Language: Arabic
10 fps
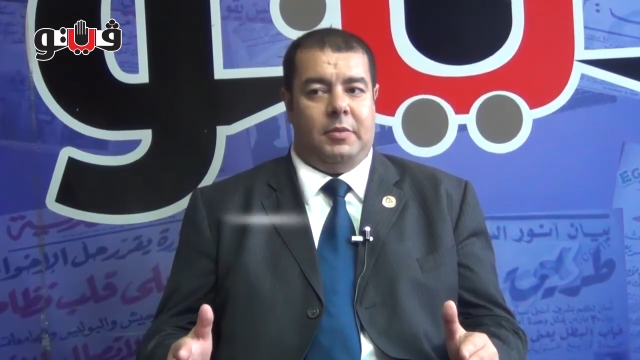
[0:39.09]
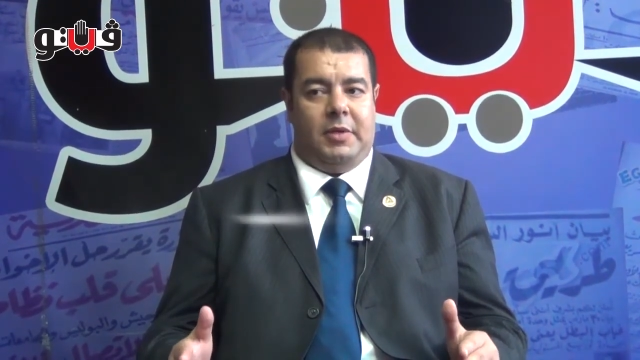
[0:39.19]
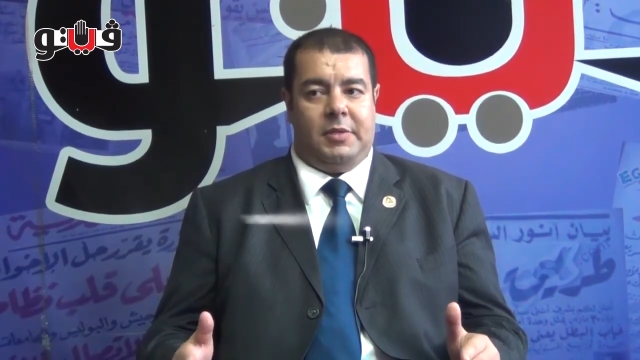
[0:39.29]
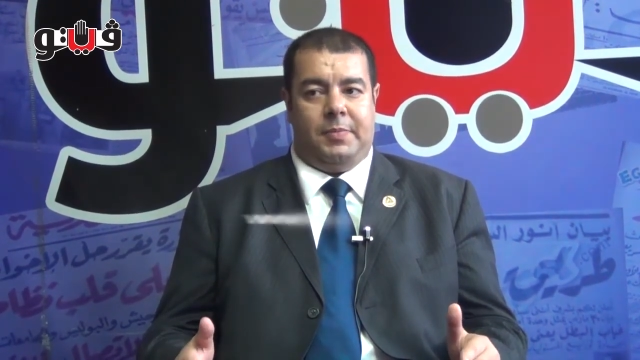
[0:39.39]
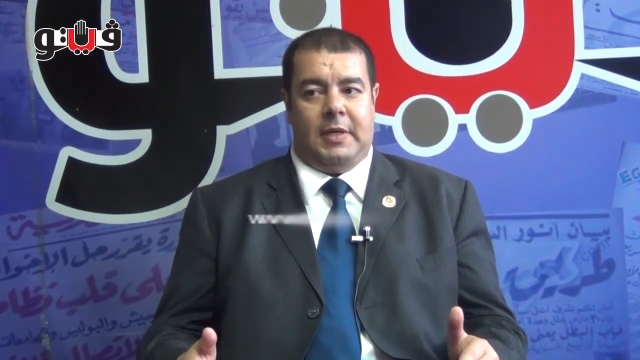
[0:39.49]

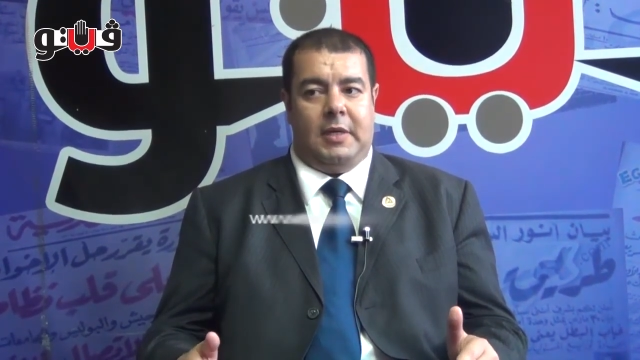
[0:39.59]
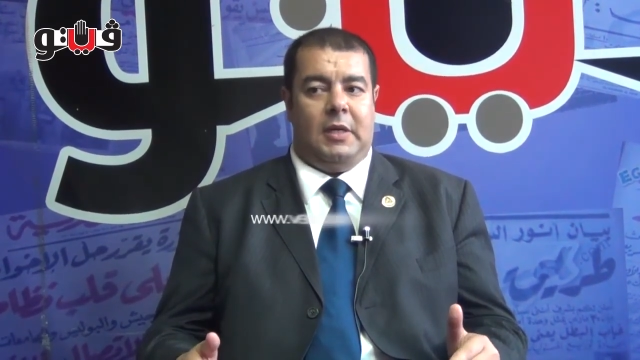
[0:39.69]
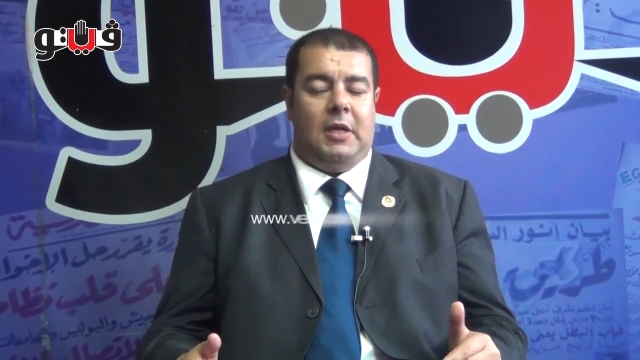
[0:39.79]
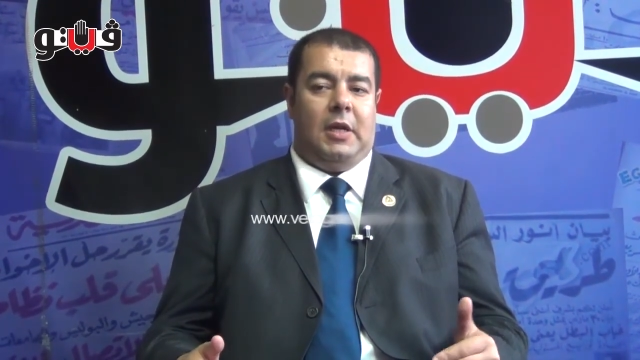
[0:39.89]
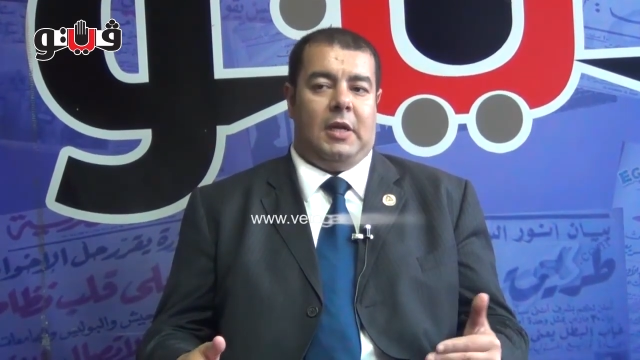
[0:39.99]
بالنسبه
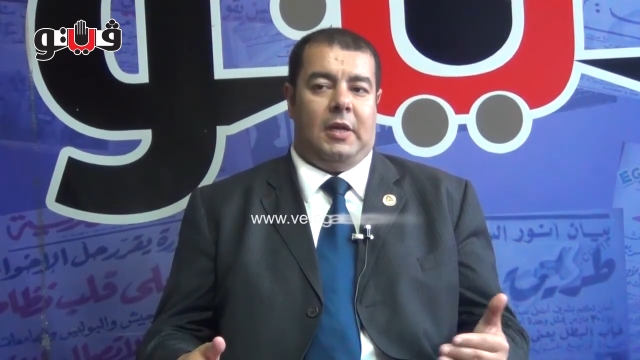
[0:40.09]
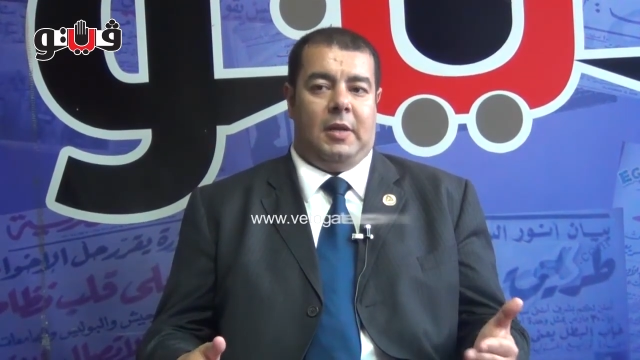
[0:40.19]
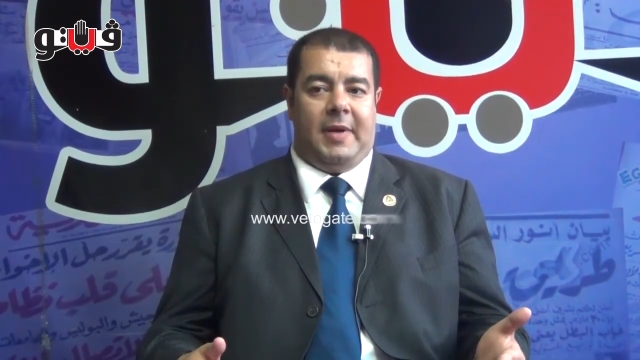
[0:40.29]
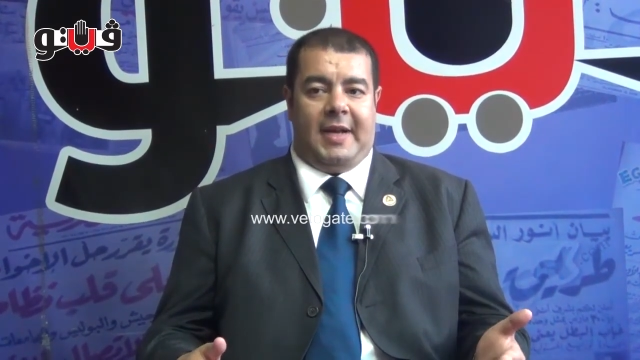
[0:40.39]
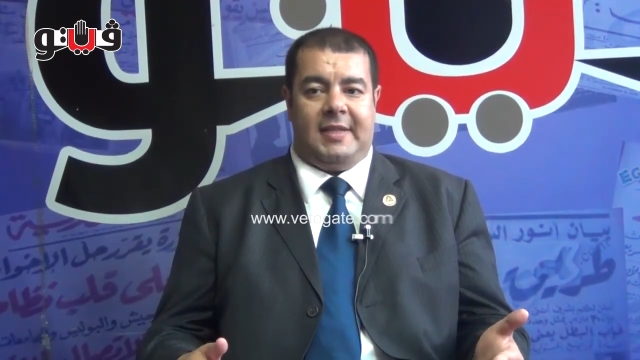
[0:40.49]

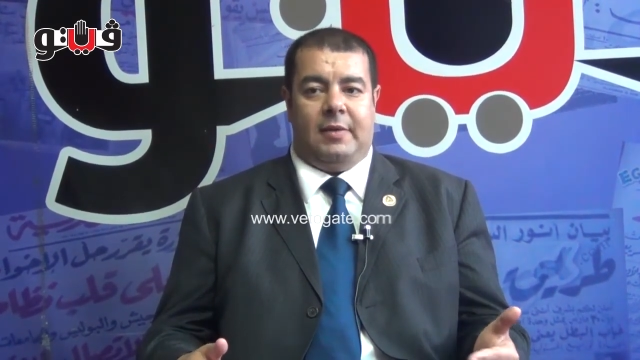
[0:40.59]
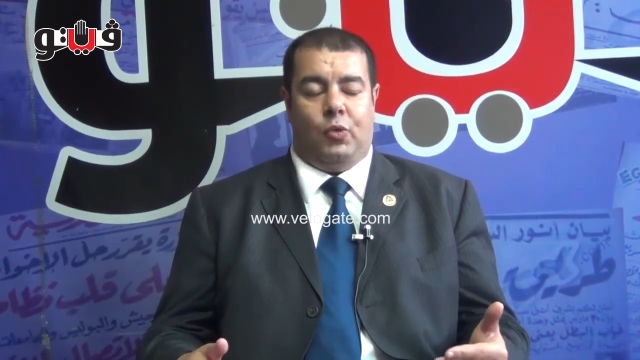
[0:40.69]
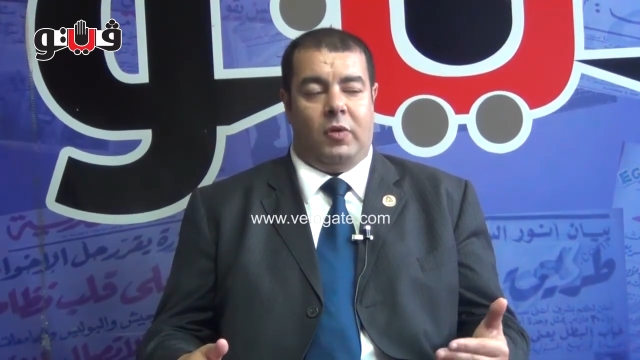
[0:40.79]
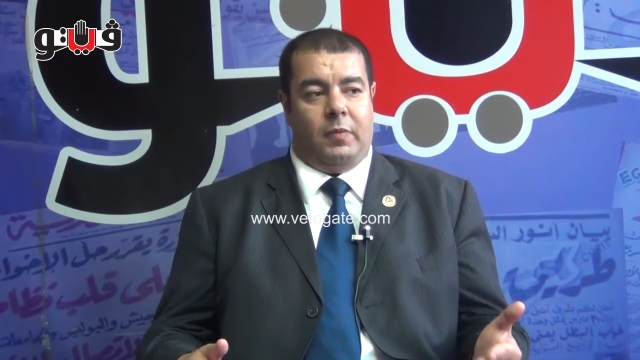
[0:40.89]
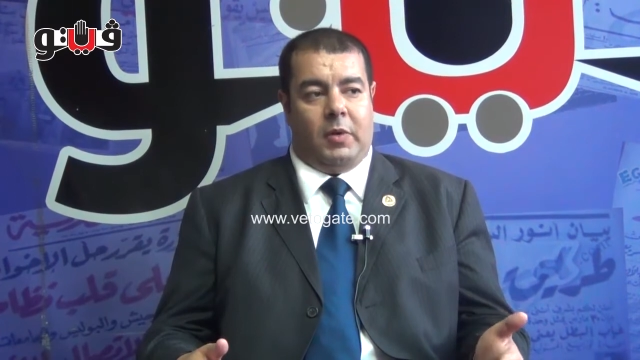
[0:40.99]
للمجازر اللي
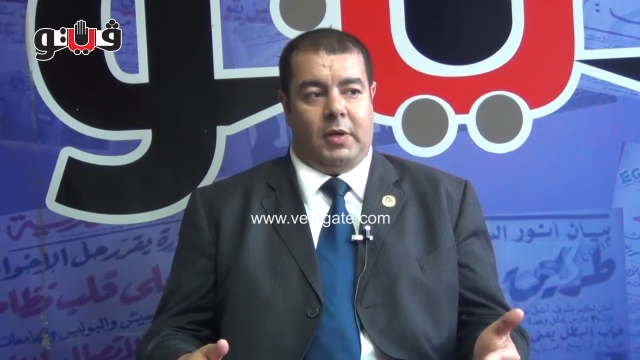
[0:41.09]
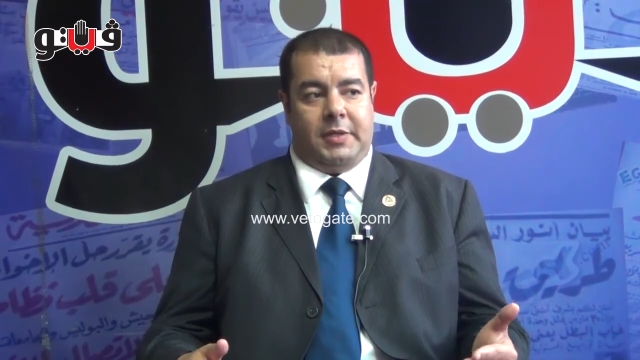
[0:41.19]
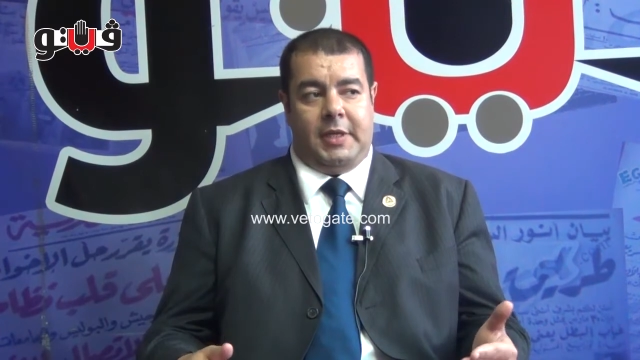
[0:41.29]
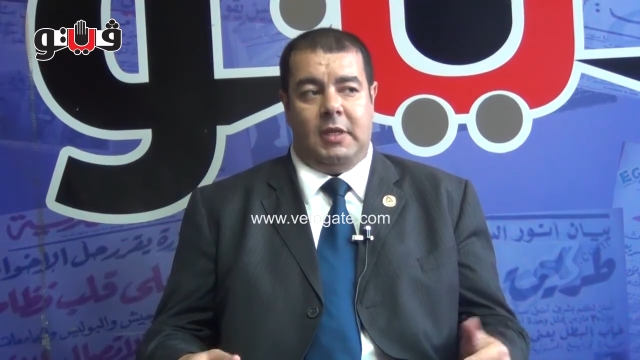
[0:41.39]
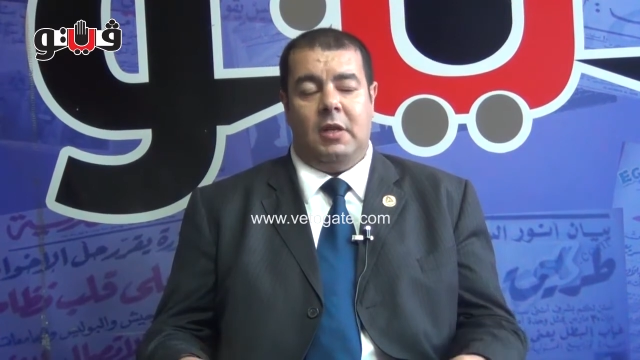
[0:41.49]
موجوده في
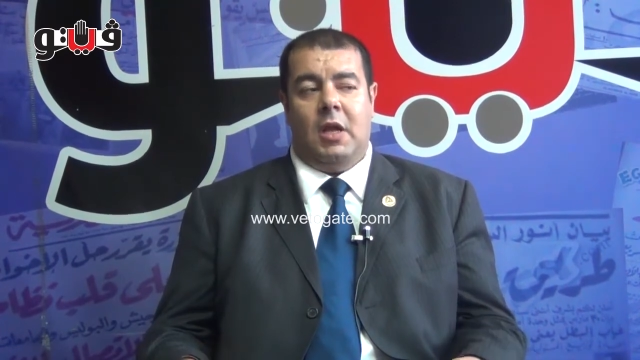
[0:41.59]
البرازيل